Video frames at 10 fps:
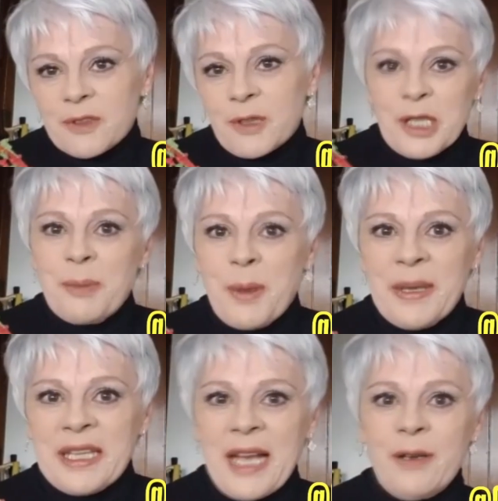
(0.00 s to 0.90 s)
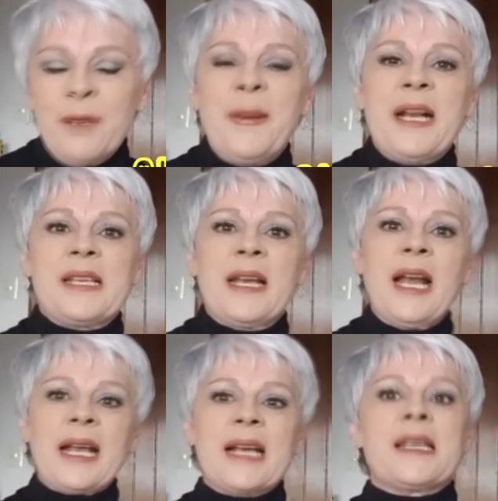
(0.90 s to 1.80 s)
Cuando me mandaron para hacer el
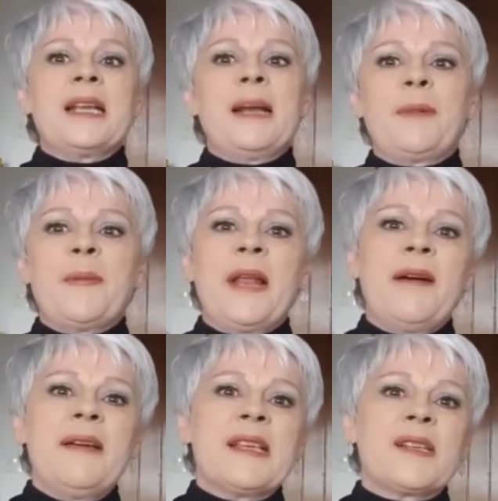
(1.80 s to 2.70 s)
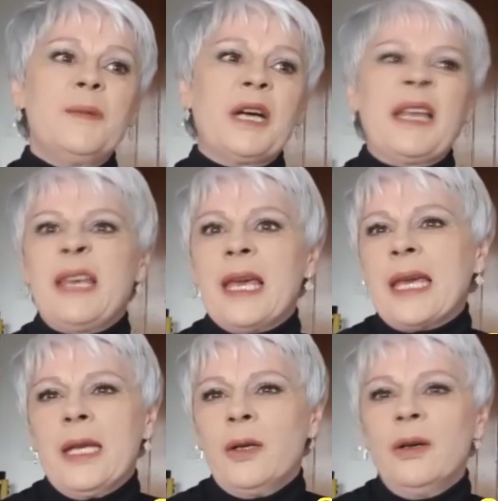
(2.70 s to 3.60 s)
casting la primera vez, como que dije
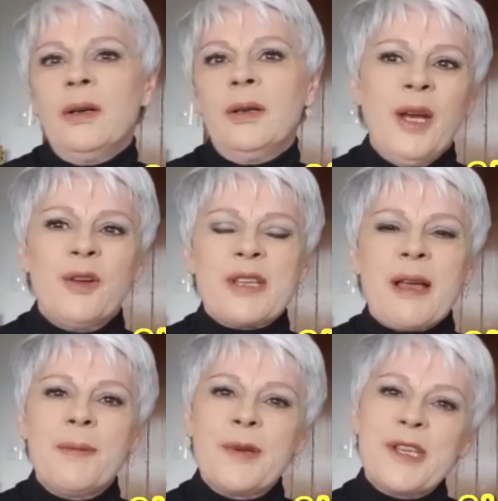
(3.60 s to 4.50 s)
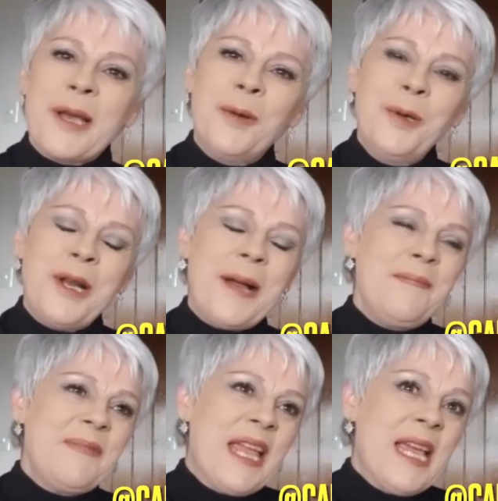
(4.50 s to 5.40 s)
que no, no estaba muy segura.
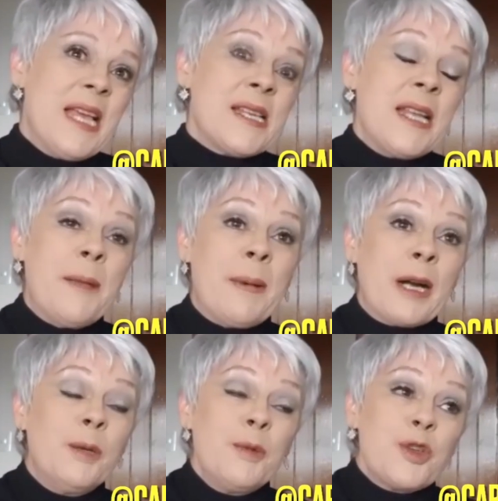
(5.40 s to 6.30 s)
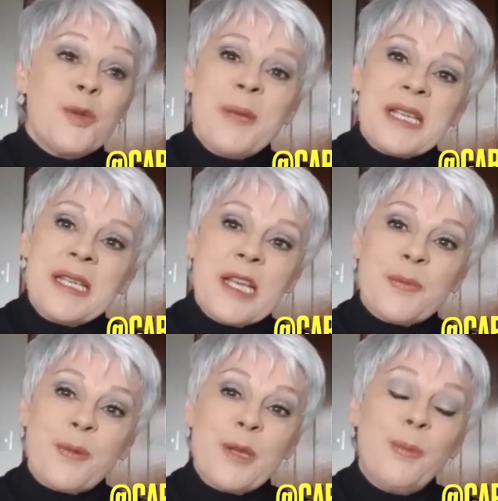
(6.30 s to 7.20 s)
Sin embargo, muchos meses
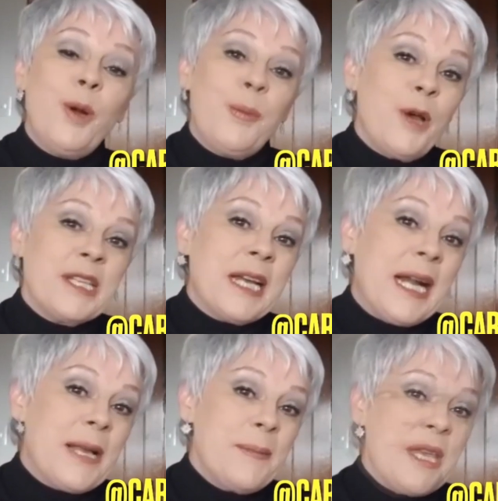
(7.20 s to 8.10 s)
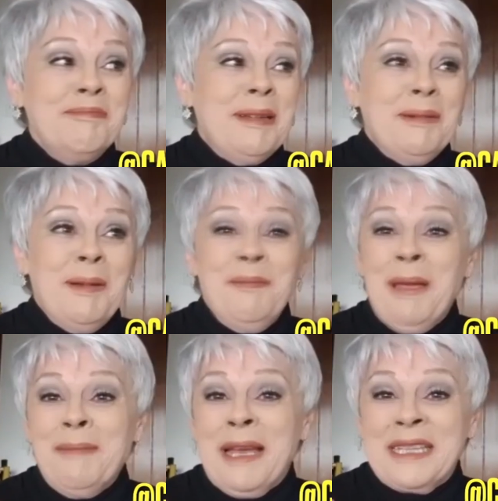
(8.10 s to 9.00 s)
después volvió a llegar a mí,
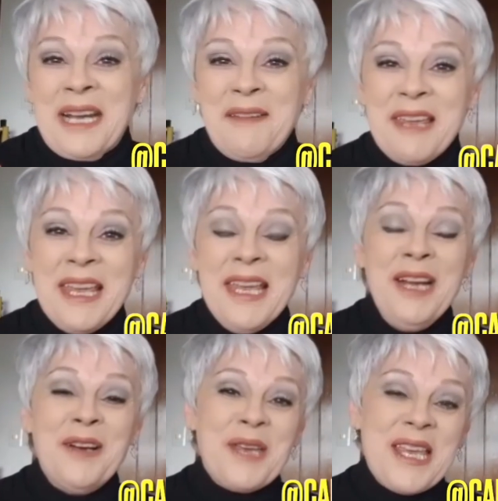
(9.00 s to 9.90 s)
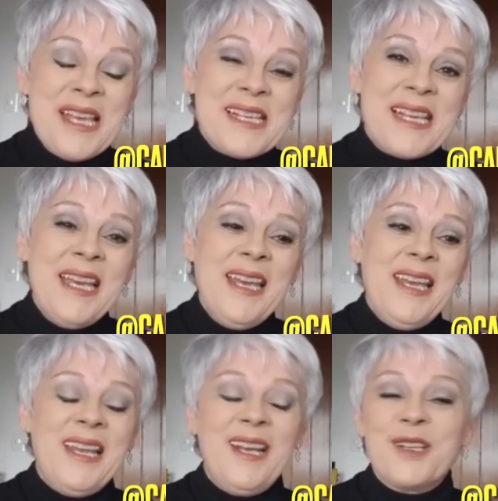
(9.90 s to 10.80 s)
me, atreví, lo hice
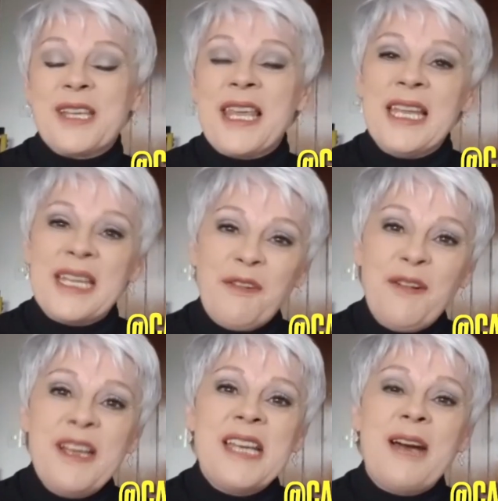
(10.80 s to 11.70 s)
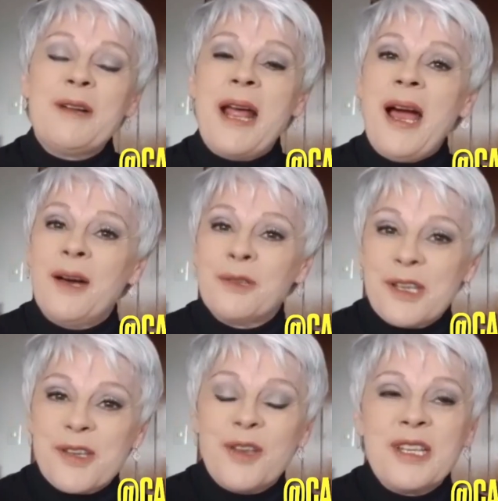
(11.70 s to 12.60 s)
y lo siguiente fue ya una
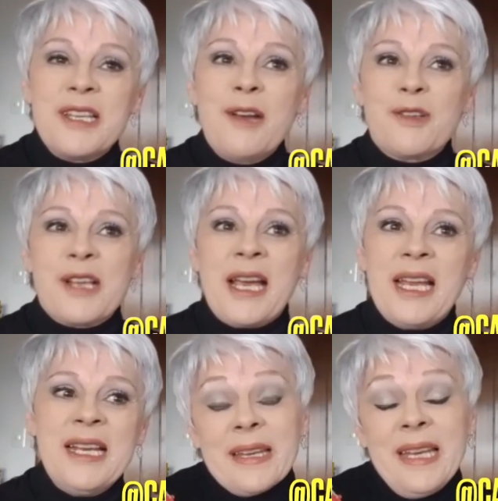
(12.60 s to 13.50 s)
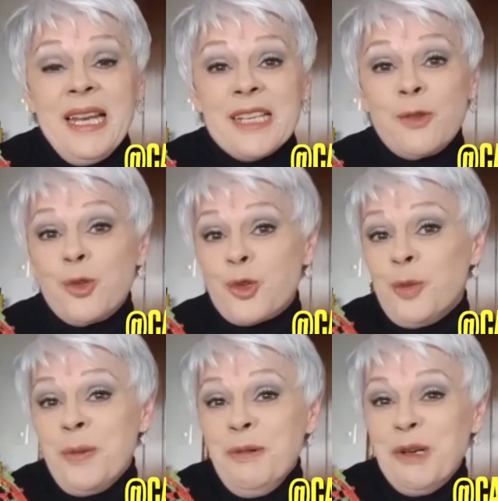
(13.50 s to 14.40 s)
audición desde Los Ángeles y les gustó
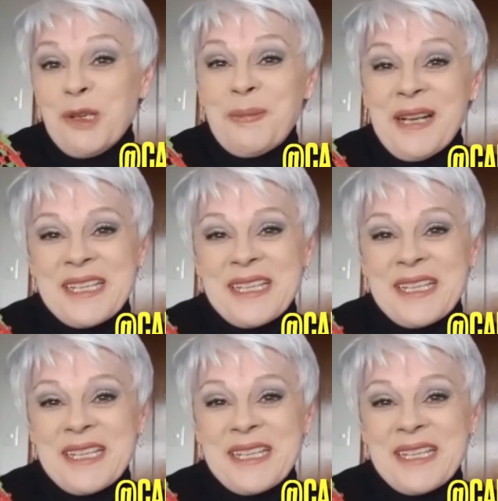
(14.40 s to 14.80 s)
mi voz para